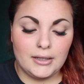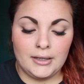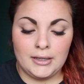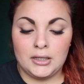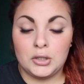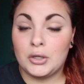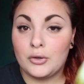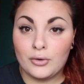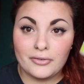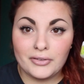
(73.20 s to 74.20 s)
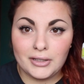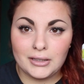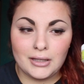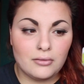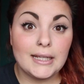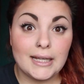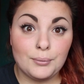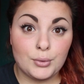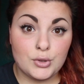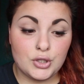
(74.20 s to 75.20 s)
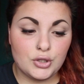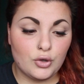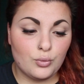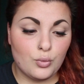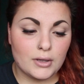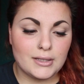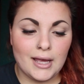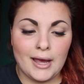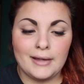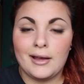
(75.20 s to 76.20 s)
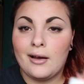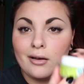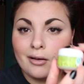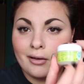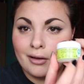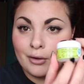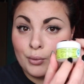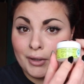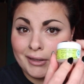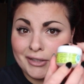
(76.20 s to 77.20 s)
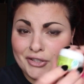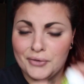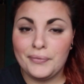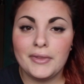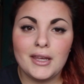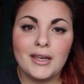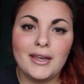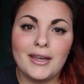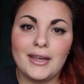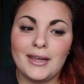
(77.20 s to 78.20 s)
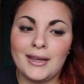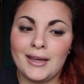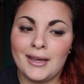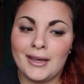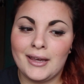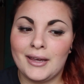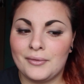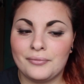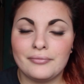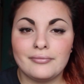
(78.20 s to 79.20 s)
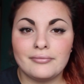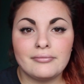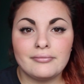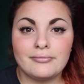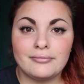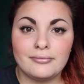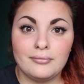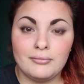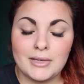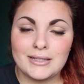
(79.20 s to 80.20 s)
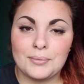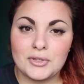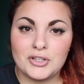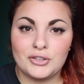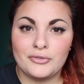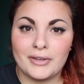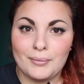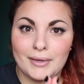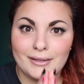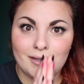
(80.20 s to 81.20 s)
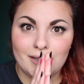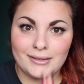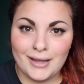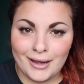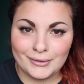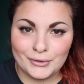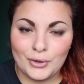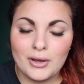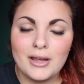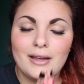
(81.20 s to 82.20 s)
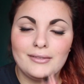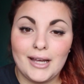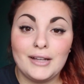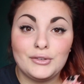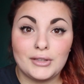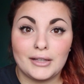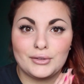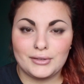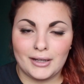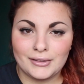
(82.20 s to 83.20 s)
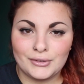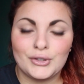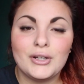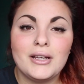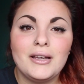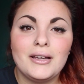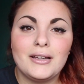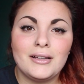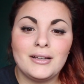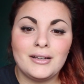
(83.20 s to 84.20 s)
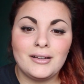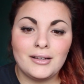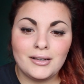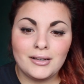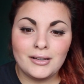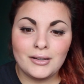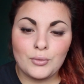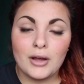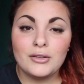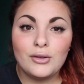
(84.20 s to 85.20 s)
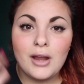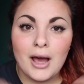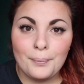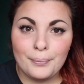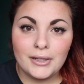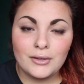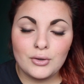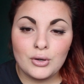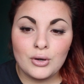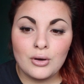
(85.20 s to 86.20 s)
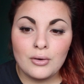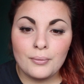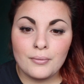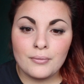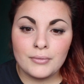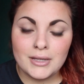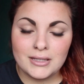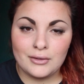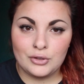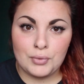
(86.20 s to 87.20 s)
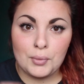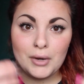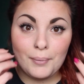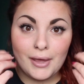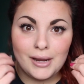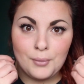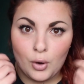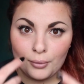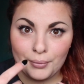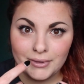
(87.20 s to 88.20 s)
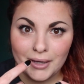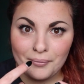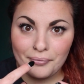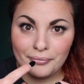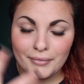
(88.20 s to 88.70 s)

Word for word: e non è ancora finita il campioncino comunque si ha è da eh, 15 e mi sta piacendo veramente tanto, tanto tanto tanto. Eh, quando la applico mi sento proprio la pelle morbida.